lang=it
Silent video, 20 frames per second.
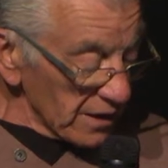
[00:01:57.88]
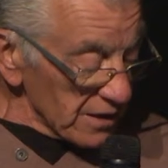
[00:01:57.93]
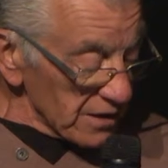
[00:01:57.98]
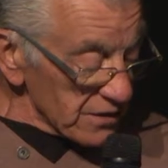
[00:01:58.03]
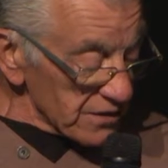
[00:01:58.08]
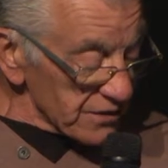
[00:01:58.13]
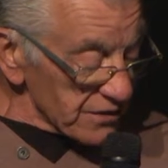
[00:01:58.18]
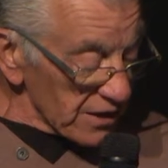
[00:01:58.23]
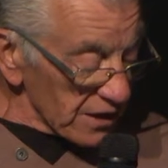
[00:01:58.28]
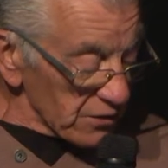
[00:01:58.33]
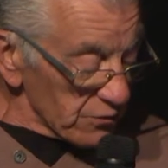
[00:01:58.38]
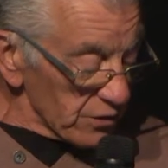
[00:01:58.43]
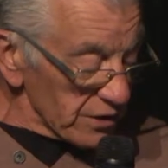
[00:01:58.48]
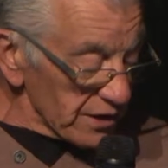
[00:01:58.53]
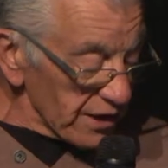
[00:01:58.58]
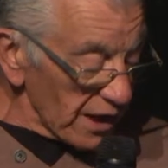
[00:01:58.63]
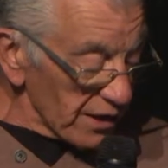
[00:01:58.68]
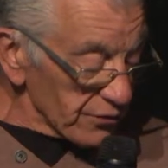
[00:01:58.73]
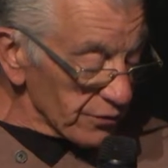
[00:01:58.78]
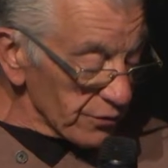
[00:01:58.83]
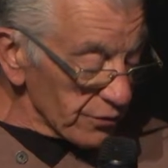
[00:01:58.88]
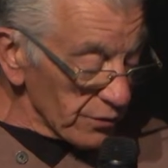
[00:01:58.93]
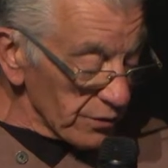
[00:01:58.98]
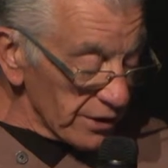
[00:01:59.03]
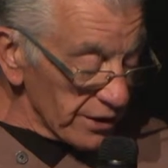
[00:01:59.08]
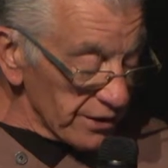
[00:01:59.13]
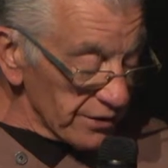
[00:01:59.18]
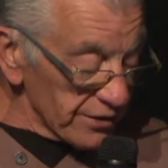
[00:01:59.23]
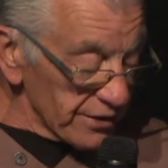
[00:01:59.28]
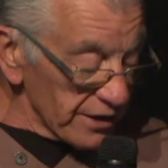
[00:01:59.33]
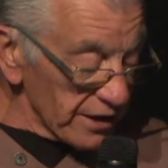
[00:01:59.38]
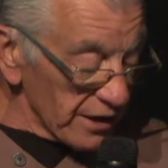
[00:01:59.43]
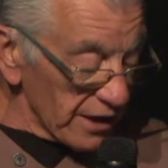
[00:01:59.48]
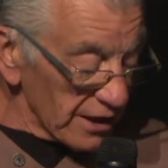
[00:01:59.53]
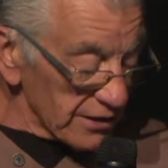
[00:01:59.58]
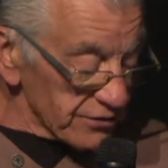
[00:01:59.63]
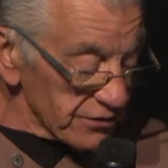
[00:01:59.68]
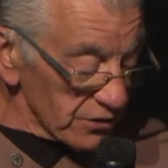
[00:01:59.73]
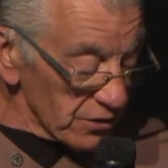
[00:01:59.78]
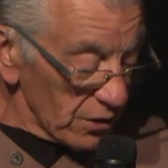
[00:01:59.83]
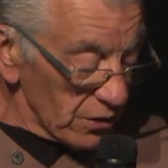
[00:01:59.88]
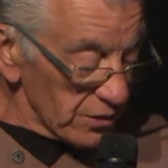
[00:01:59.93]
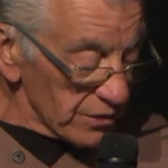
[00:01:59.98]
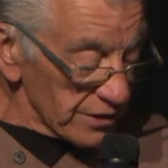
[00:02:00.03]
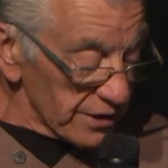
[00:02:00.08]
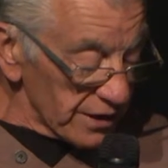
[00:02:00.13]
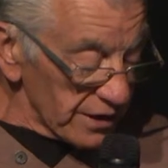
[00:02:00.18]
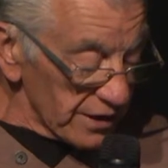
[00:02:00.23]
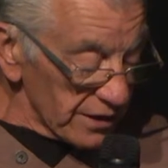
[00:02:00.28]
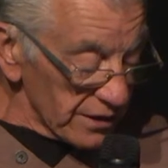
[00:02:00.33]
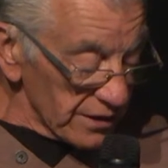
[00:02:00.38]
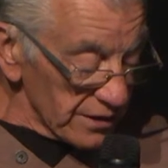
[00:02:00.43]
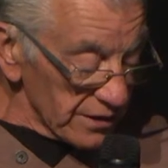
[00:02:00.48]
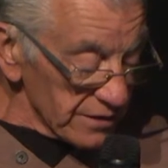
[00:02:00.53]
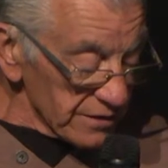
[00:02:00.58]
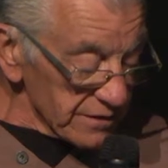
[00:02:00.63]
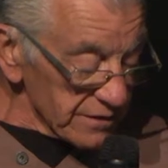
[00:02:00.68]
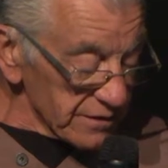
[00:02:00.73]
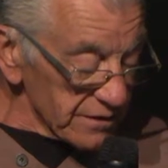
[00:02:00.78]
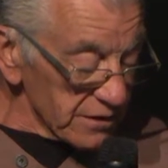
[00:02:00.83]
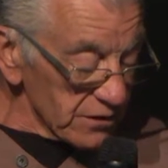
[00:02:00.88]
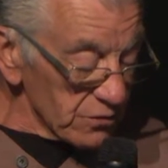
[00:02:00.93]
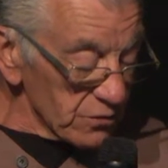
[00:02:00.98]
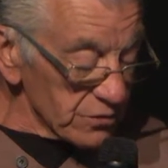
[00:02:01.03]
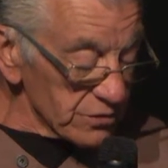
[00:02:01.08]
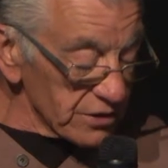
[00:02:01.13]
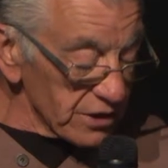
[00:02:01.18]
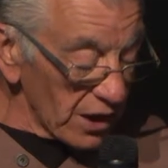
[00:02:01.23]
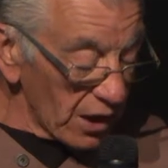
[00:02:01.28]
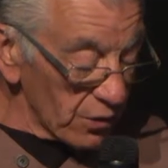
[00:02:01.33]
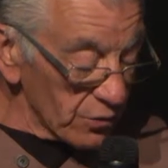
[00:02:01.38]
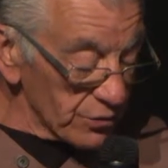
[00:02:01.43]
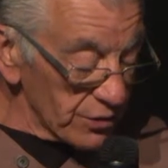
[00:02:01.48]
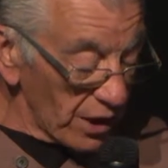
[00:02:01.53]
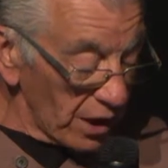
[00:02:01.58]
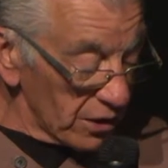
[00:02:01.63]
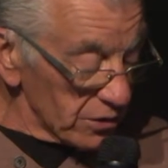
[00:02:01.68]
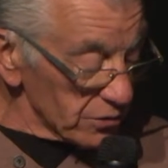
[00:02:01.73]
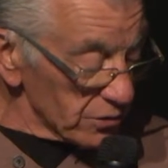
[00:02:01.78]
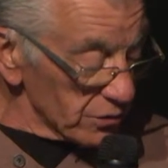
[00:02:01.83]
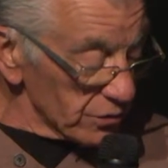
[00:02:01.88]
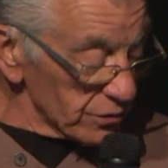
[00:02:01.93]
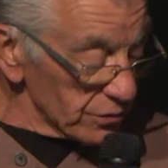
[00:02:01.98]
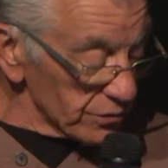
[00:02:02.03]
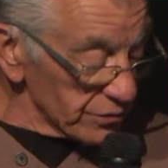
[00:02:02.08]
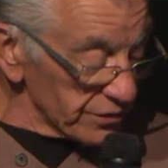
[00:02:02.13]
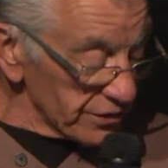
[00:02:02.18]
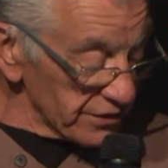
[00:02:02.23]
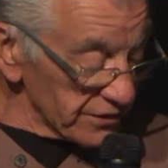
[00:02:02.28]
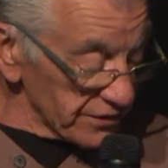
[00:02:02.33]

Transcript: Seguendo l'indicazione si unge a un angolo di